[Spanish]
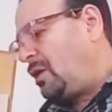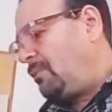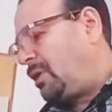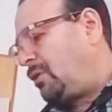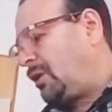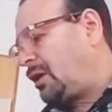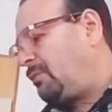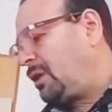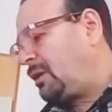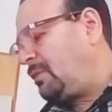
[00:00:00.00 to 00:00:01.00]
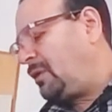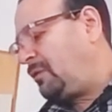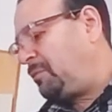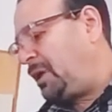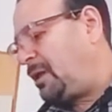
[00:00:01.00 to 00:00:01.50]
pero déjame que me
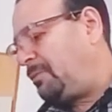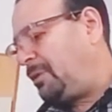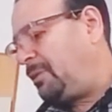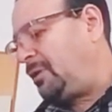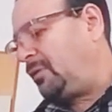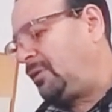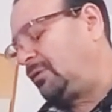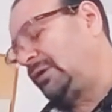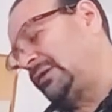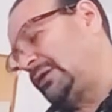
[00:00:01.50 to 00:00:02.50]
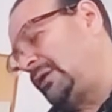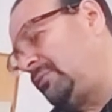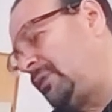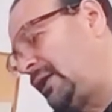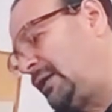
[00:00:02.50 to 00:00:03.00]
despida primero de los que están en
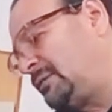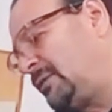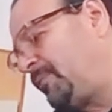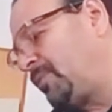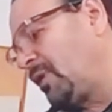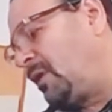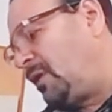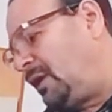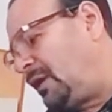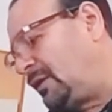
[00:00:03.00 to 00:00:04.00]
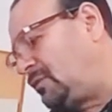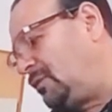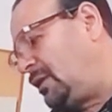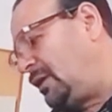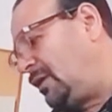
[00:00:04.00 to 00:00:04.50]
mi casa. Y Jesús
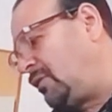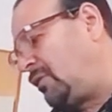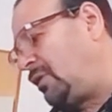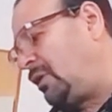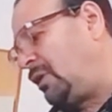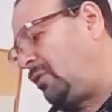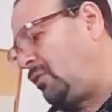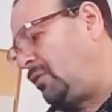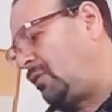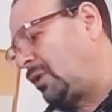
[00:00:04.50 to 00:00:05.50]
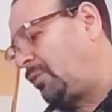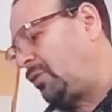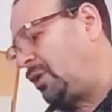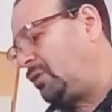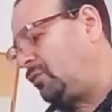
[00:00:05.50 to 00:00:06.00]
le dijo, ninguno que
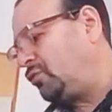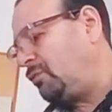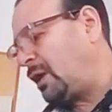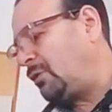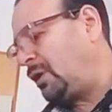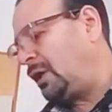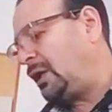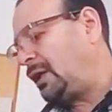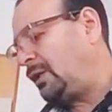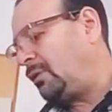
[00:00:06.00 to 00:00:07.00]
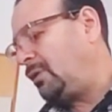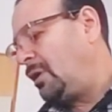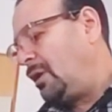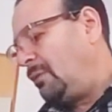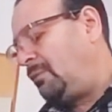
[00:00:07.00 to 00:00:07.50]
poniendo su mano en el arado
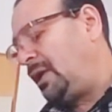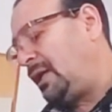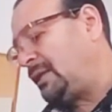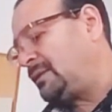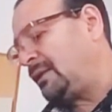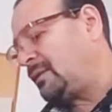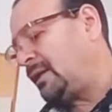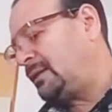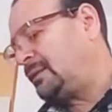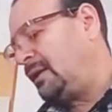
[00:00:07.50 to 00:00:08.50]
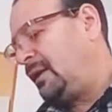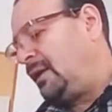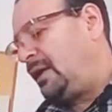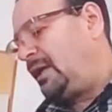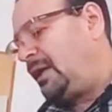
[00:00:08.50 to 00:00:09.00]
mira hacia atrás
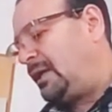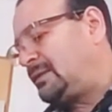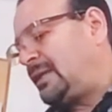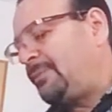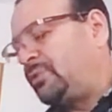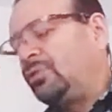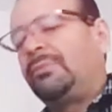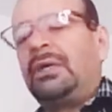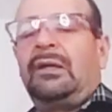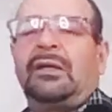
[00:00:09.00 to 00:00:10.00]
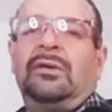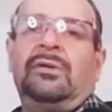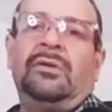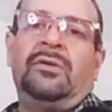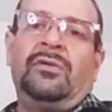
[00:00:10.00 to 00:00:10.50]
es apto para el reino
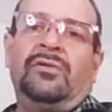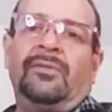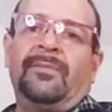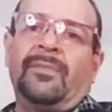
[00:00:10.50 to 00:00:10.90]
de Dios.